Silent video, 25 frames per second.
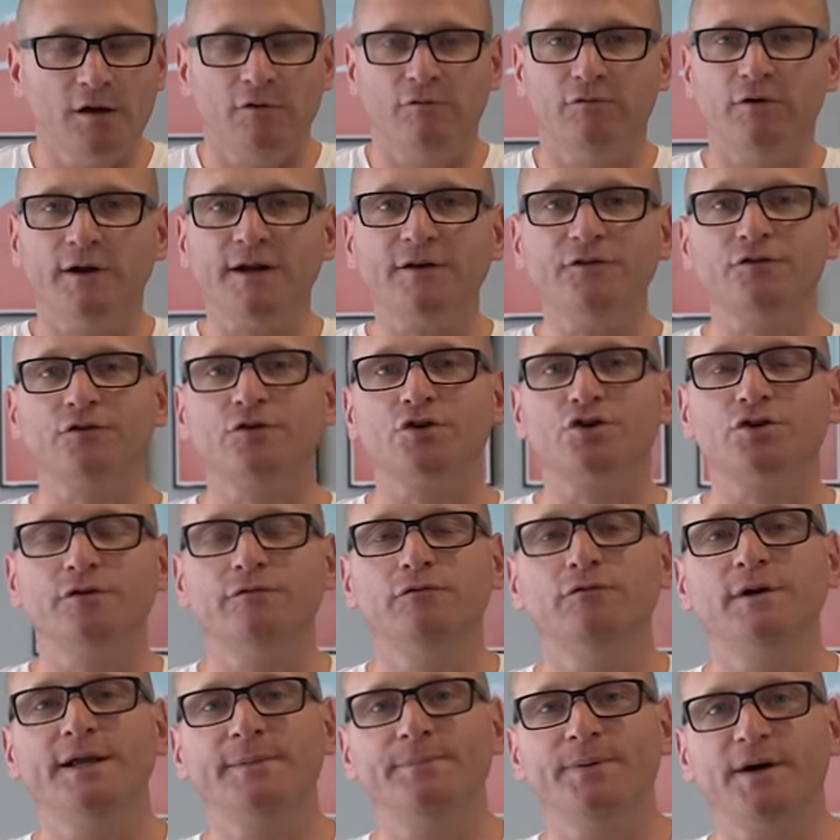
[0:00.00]
Voilà ce que je
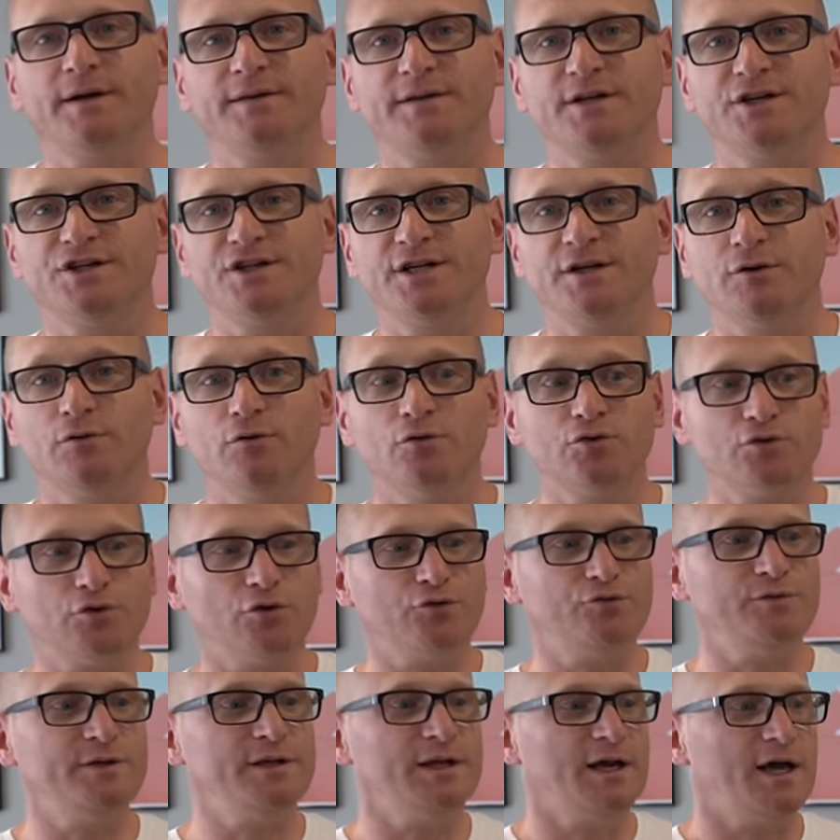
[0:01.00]
voulais partager
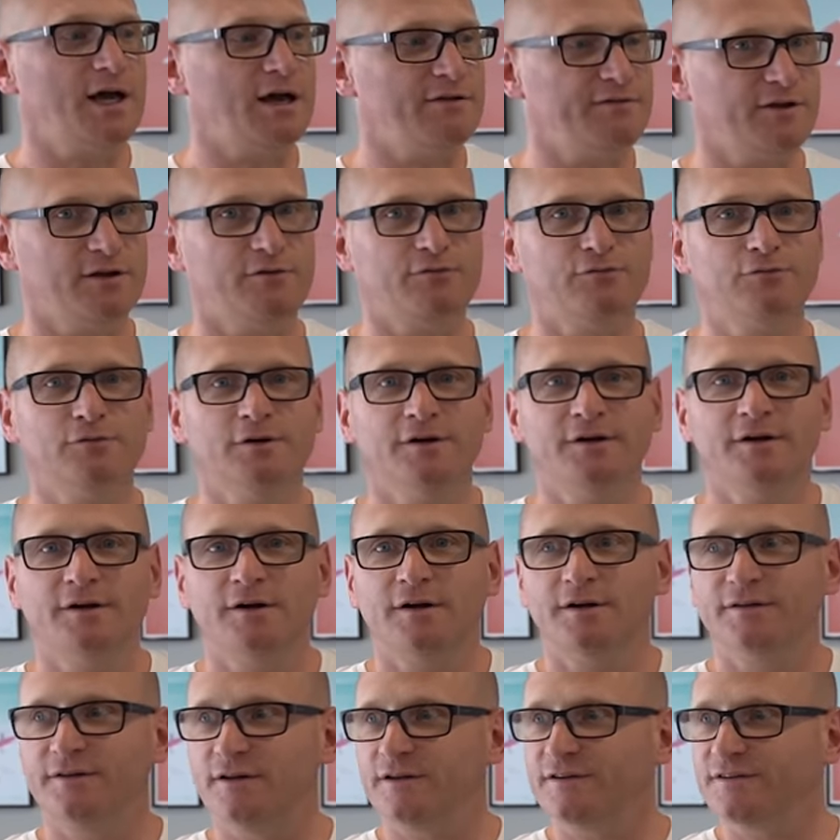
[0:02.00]
aujourd'hui avec vous
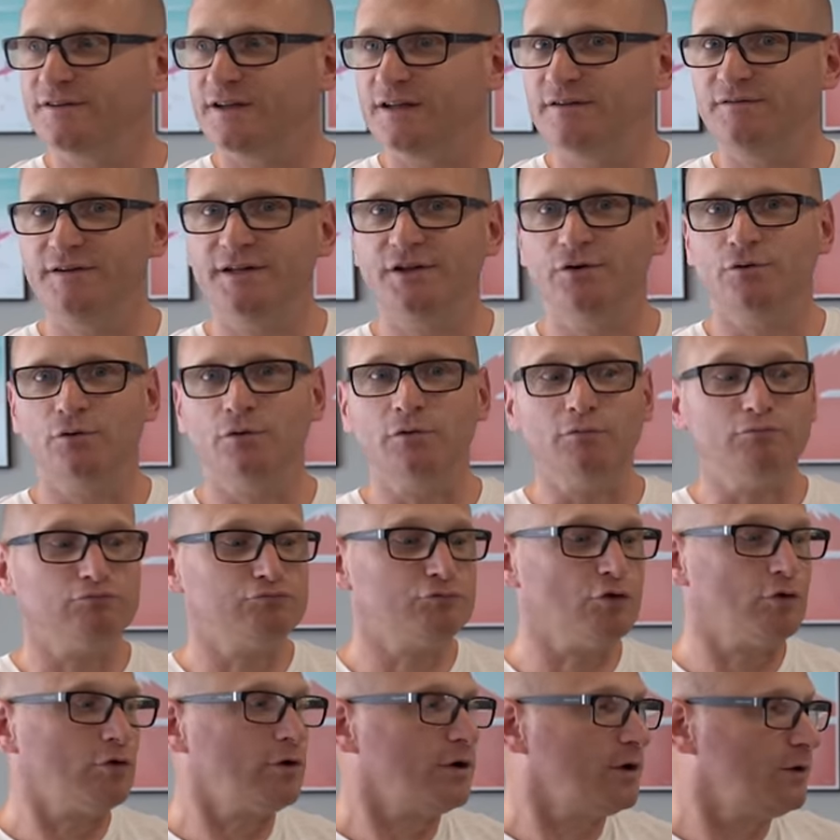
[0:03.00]
dans cette vidéo.
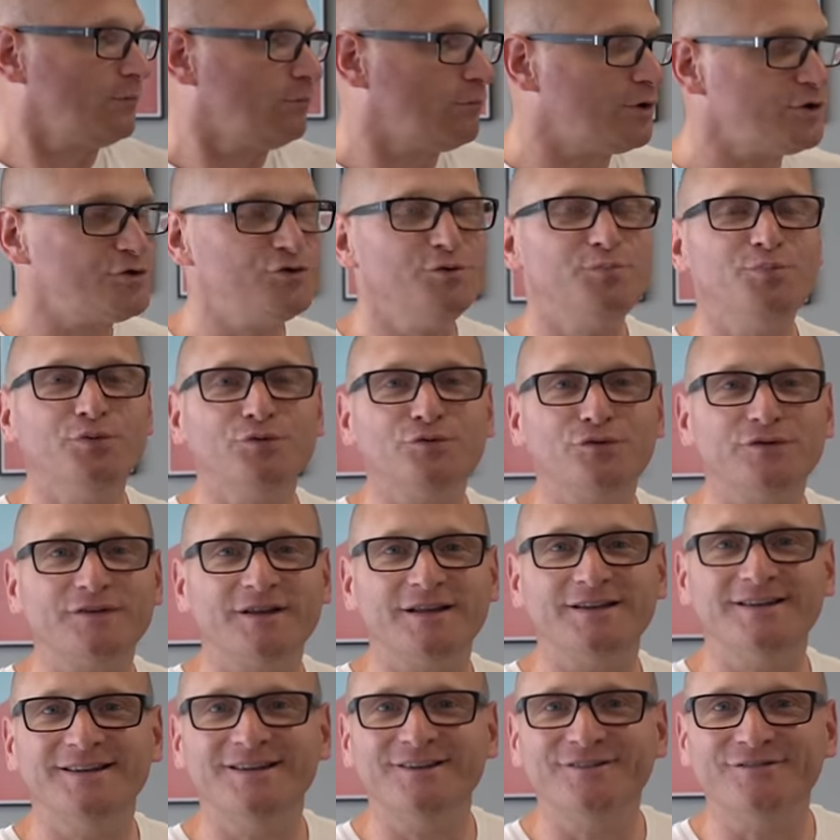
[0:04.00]
Donc moi je suis plutôt
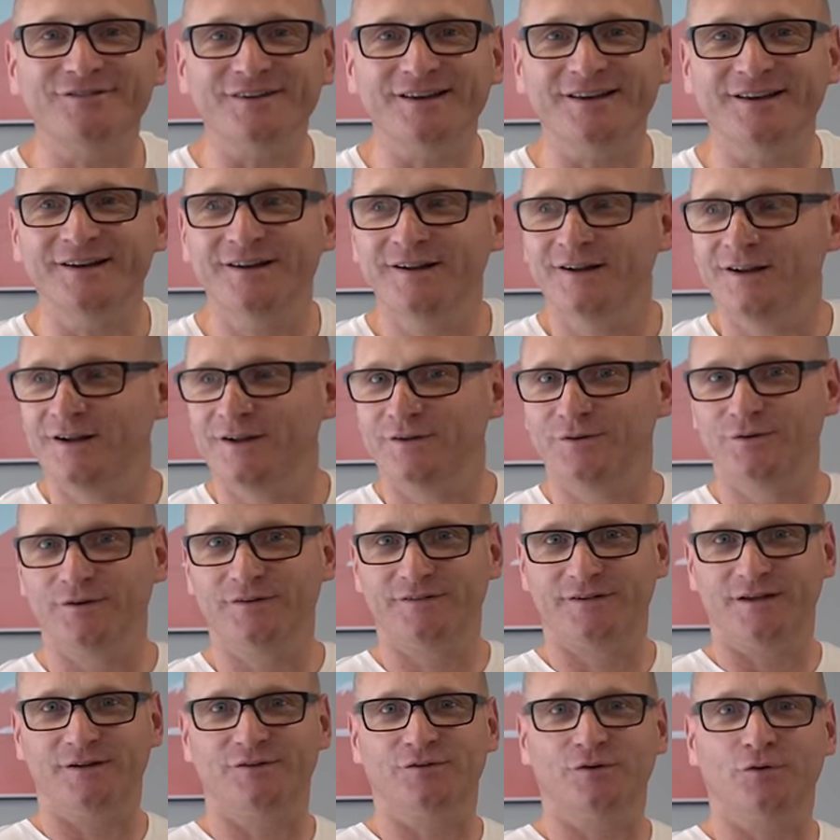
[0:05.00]
satisfait de
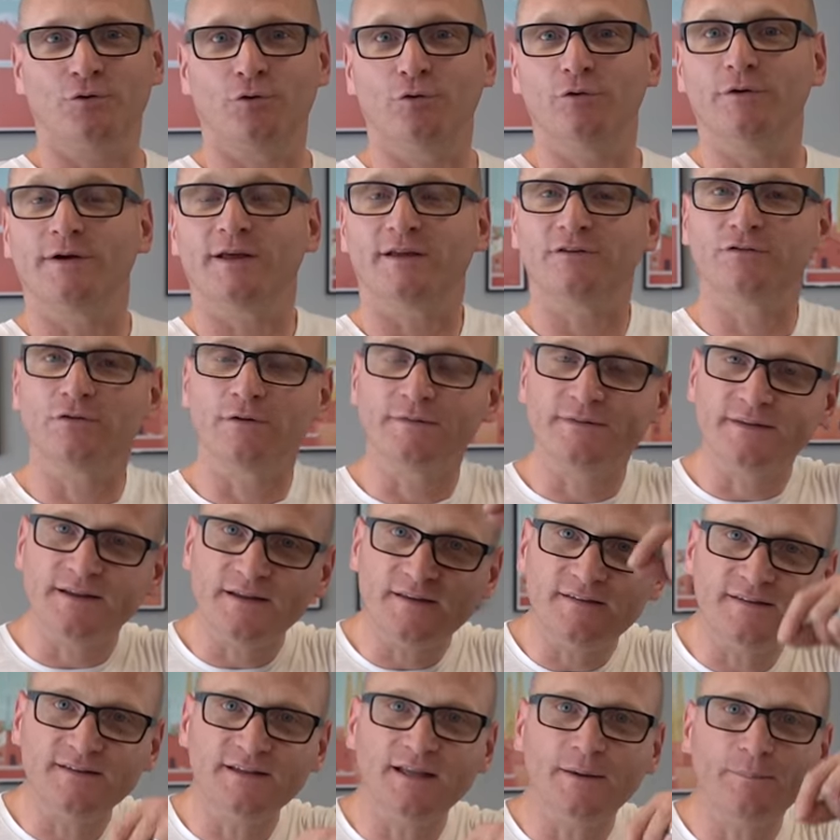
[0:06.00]
cette colocation.
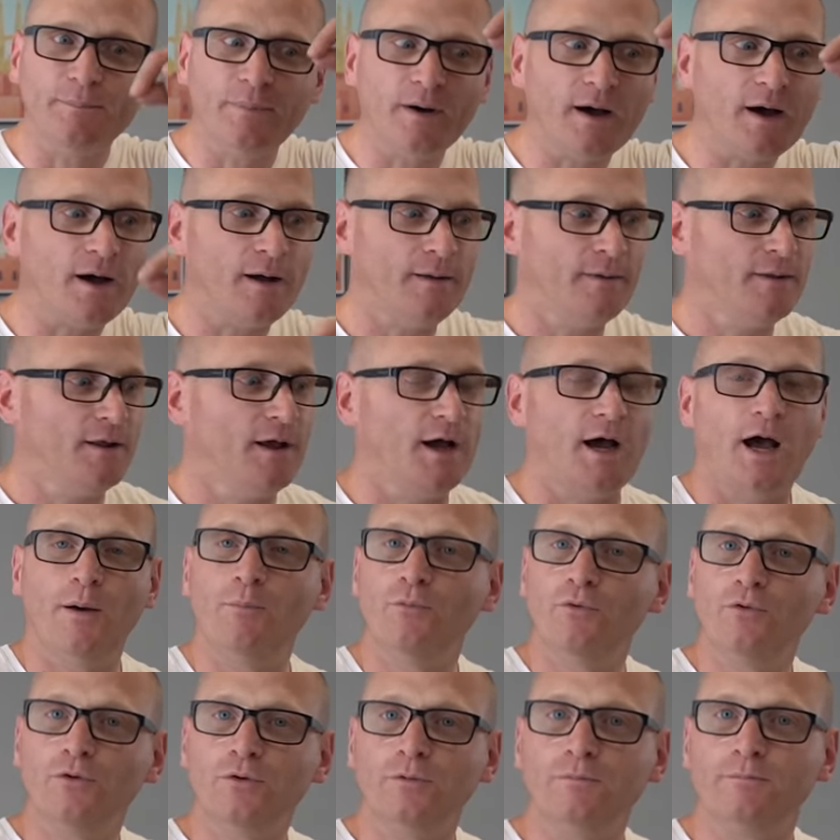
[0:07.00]
N'hésitez pas à
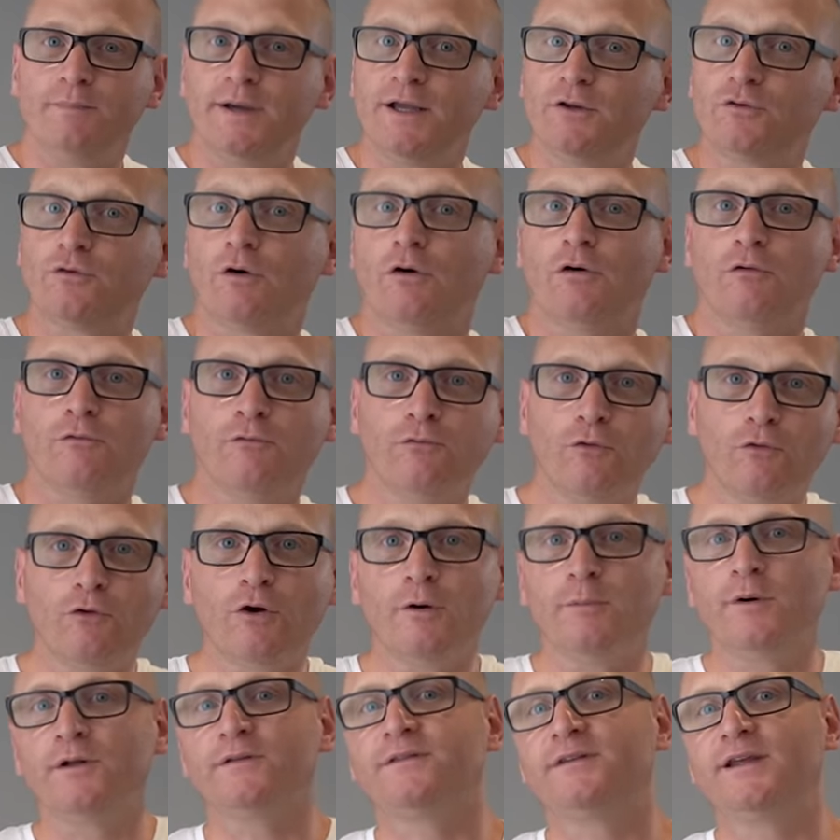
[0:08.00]
me mettre vos
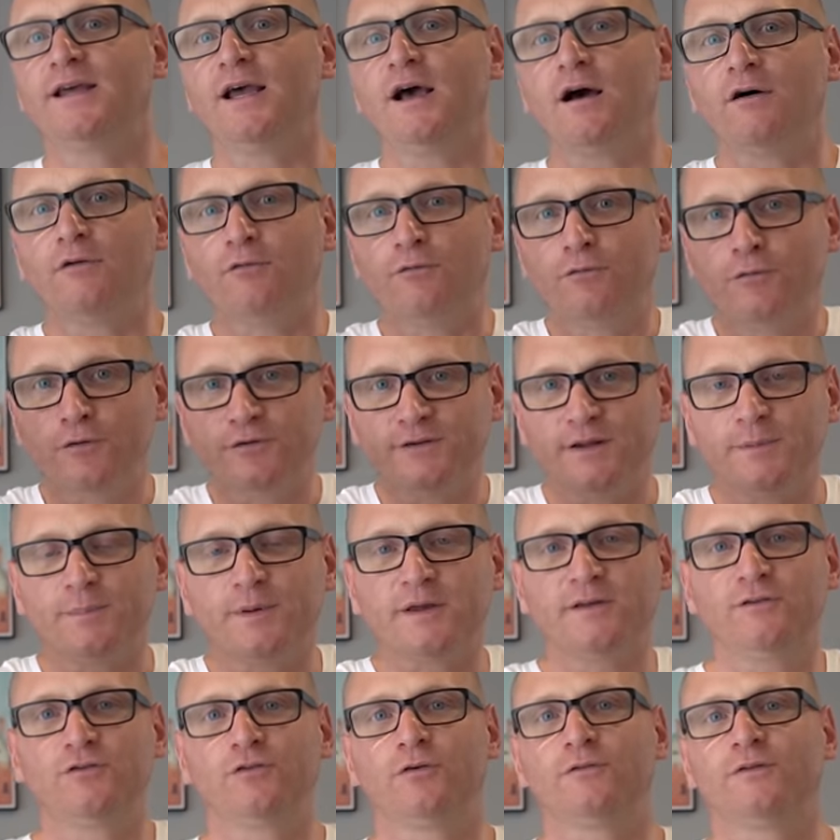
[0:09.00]
commentaires, vos
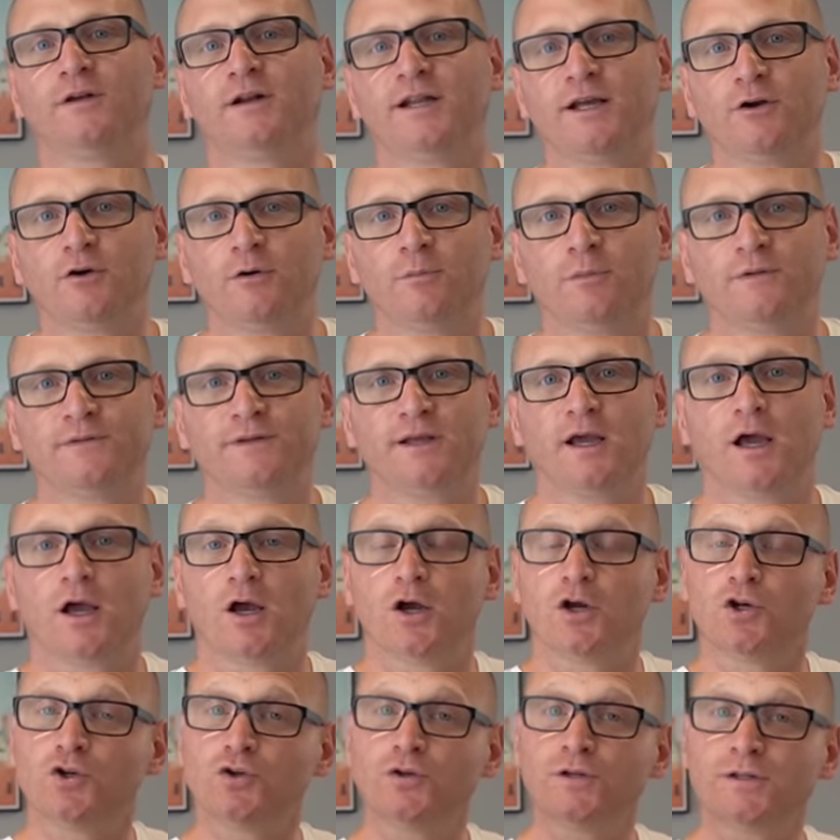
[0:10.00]
impressions dans les commentaires
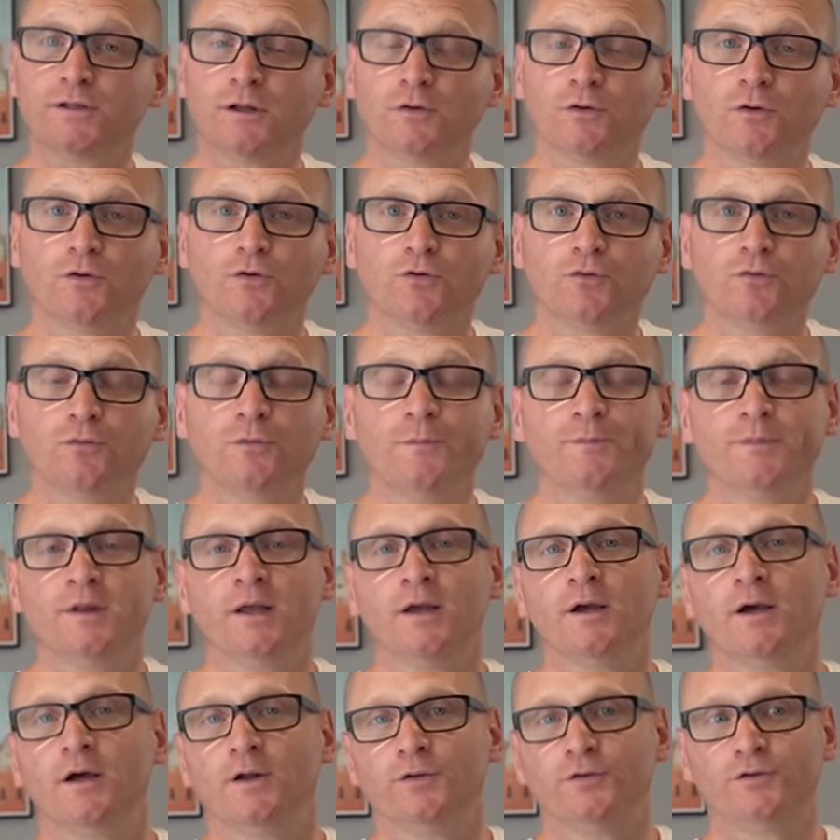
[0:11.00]
juste en dessous
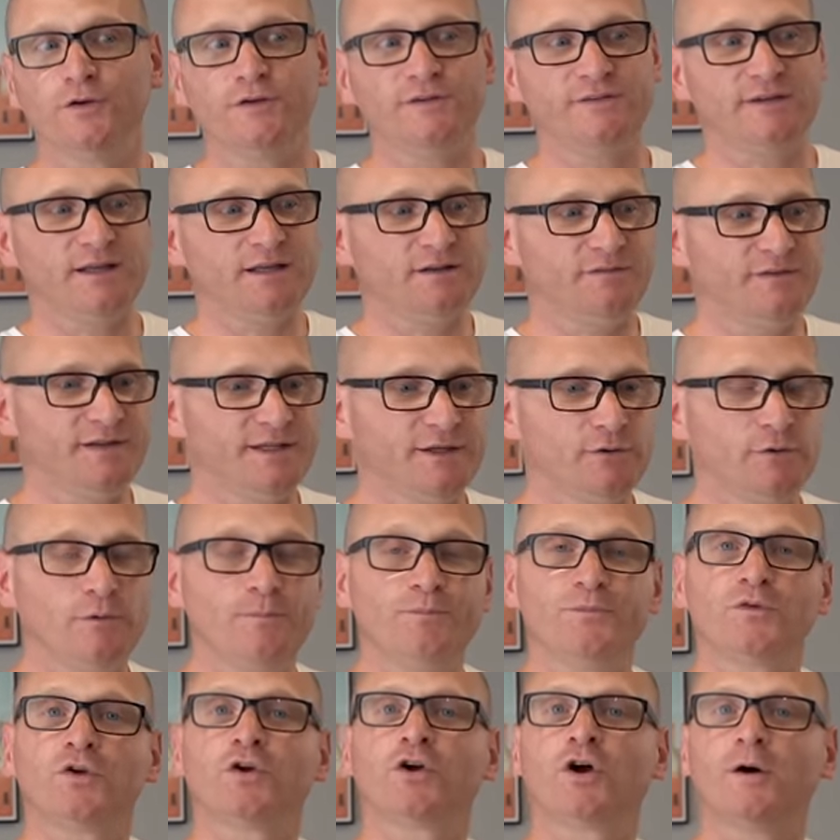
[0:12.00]
de cette vidéo.